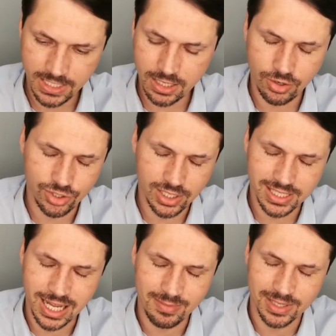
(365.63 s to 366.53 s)
nie
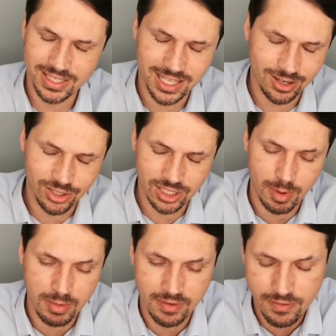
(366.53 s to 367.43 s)
korzystamy z tego, co
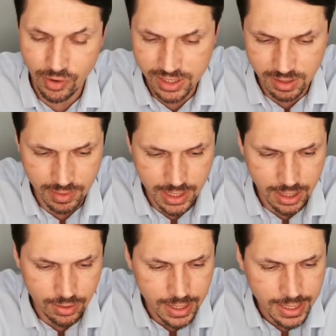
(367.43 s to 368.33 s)
mamy we własnym
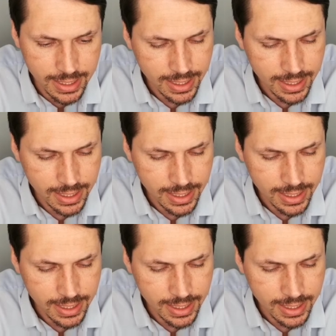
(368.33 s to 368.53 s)
kraju.